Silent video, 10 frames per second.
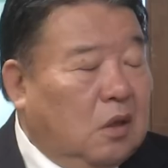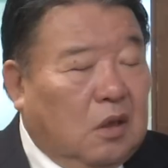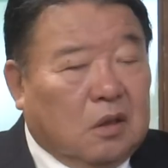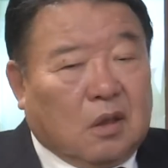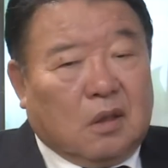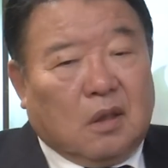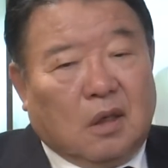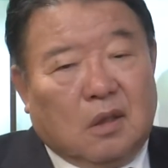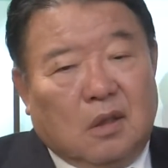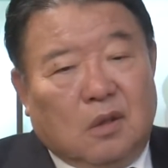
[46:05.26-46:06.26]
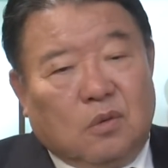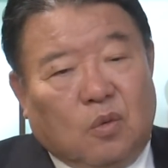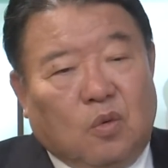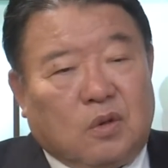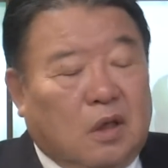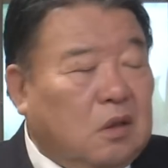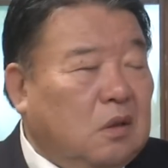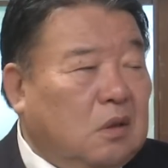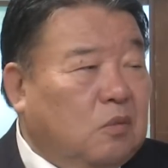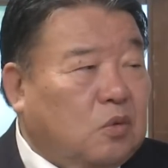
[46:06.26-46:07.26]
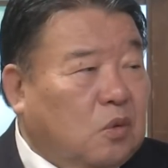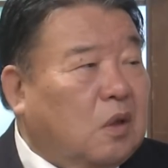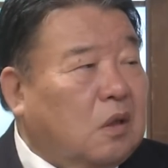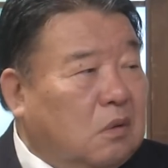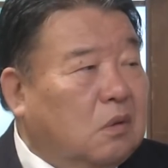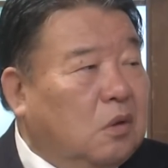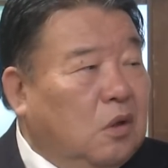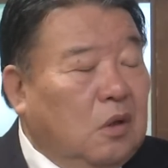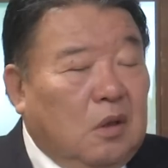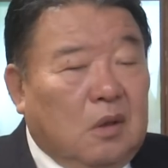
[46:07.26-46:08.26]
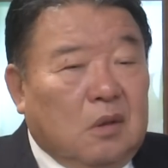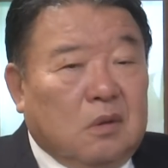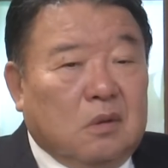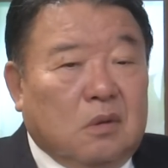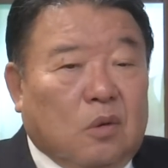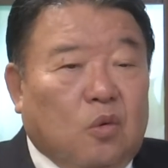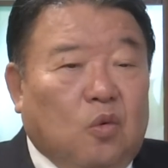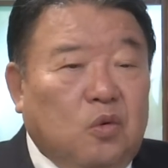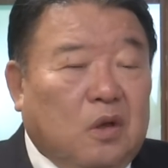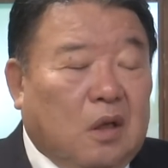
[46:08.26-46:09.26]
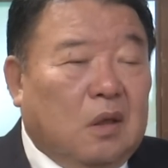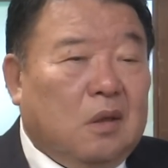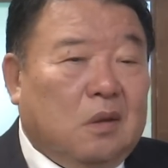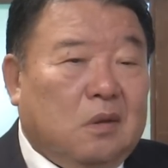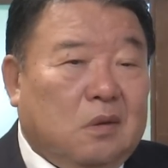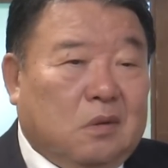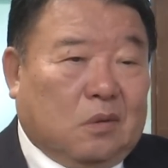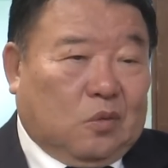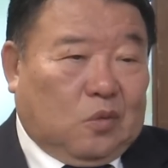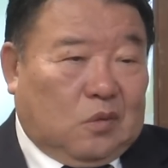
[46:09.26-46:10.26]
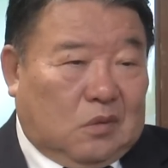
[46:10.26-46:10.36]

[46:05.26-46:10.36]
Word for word: 兵隊や特攻隊もそうだけど、喜んでその